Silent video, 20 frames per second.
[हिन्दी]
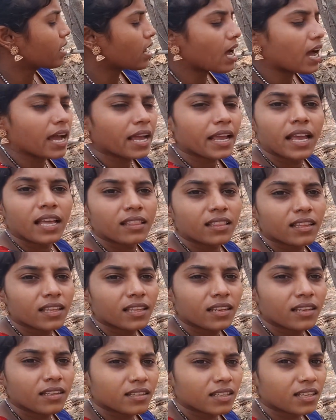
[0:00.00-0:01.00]
गाय
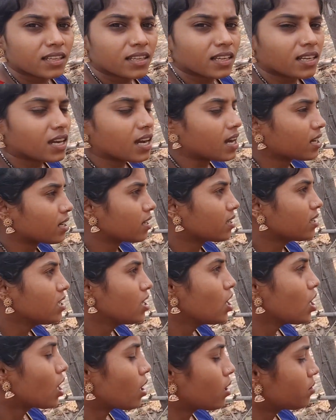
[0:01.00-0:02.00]
आते रहते हैं खा
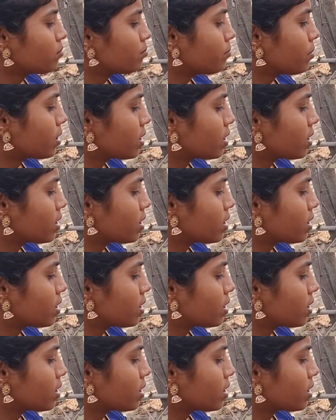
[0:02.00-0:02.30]
आज